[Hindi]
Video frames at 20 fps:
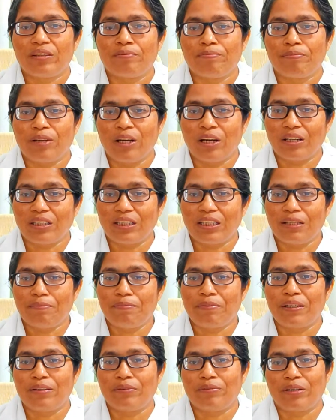व्यक्ति
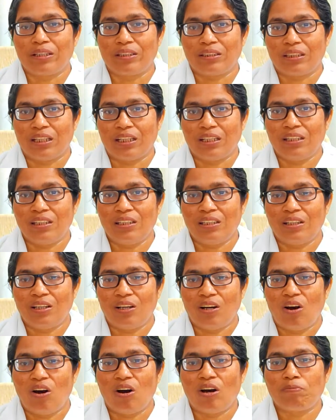परिवर्तन
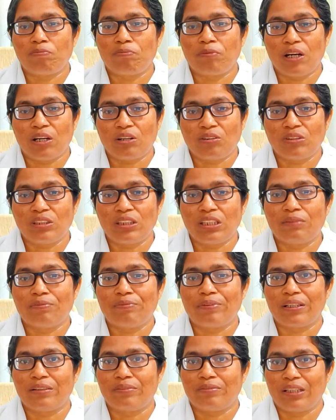और प्रकृति
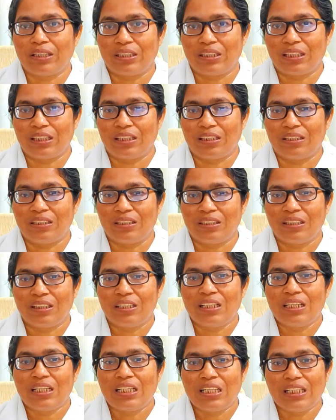परिवर्तन
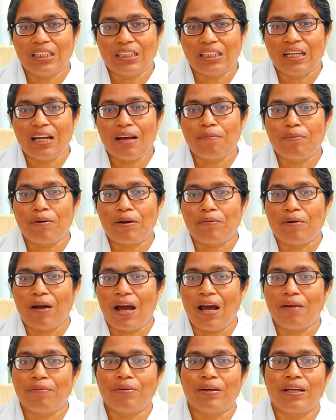इतना
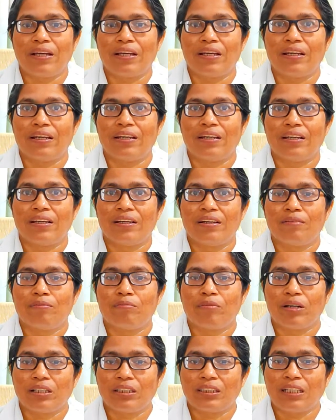प्रभाव है
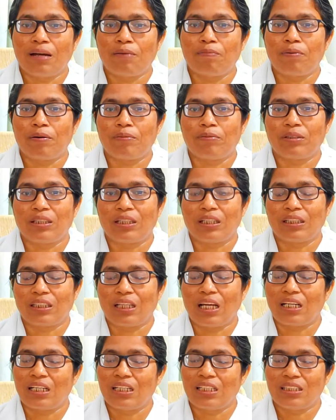मनसा
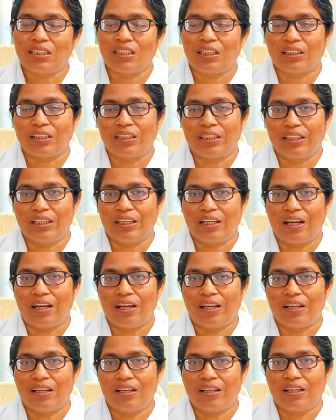पवित्रता की शक्ति का
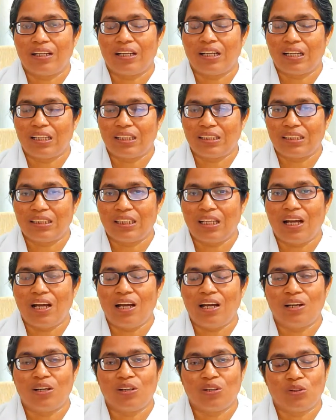अच्छा
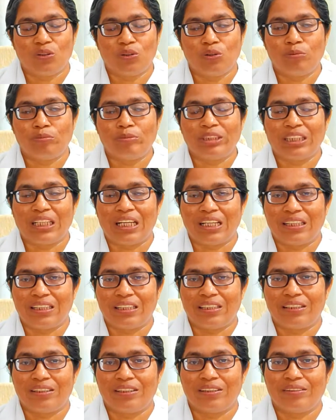ओम
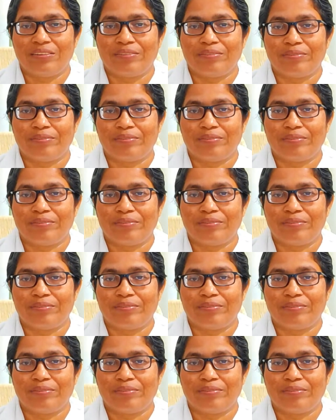शांति